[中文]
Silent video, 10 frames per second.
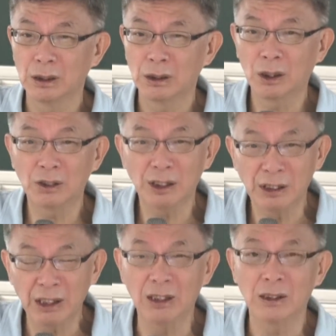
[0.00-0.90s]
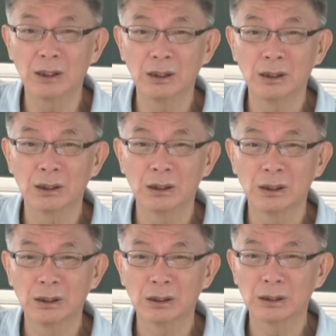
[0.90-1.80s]
都要认定，
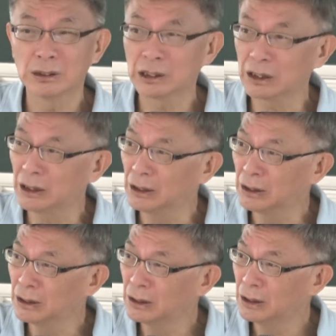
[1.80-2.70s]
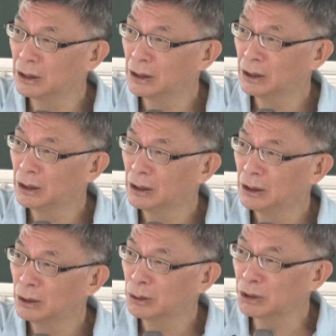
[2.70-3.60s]
这个
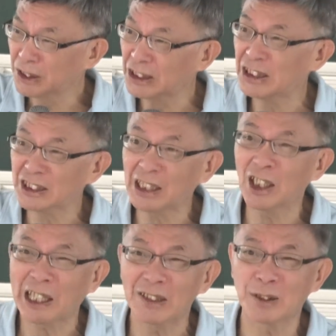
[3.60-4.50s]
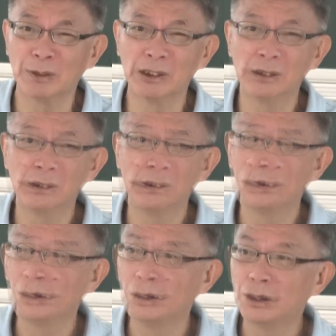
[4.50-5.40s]
读了这个戏将来要干什么？
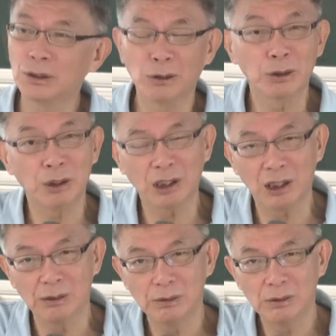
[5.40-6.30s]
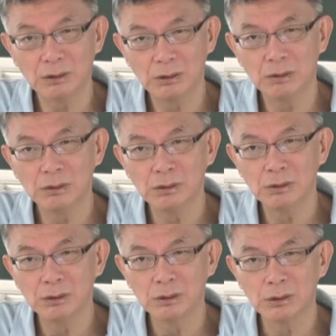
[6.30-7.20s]
其实我觉得，
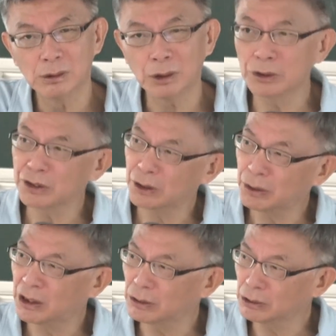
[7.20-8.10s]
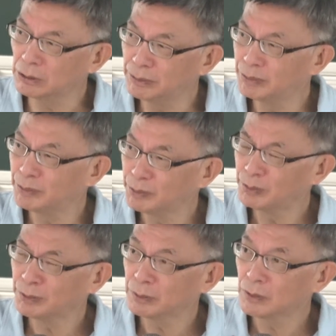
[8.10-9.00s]
活用哲学当中，
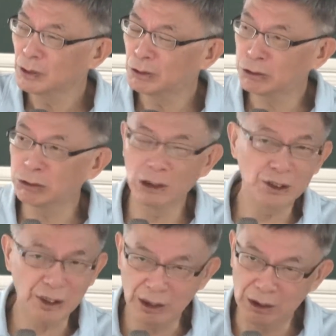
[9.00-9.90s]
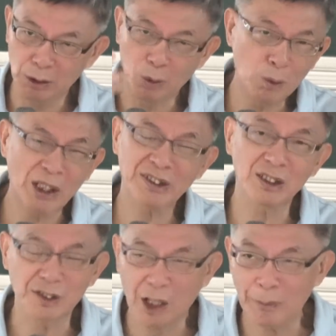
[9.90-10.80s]
除了这个文化
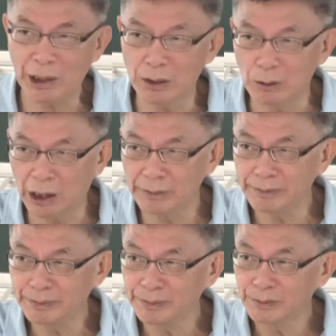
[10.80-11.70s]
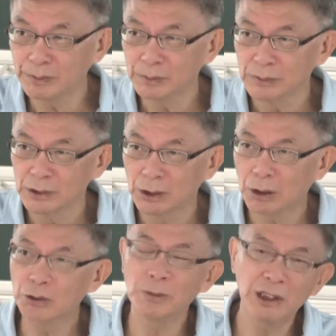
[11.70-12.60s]
上的差别以外，
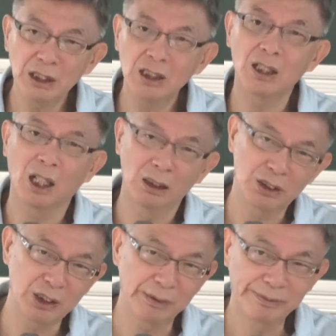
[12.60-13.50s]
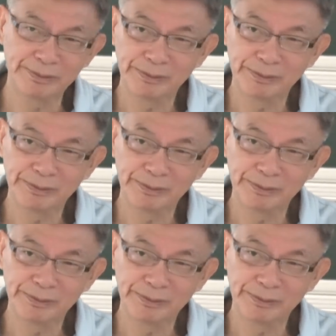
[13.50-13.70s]
同学们一定要了解，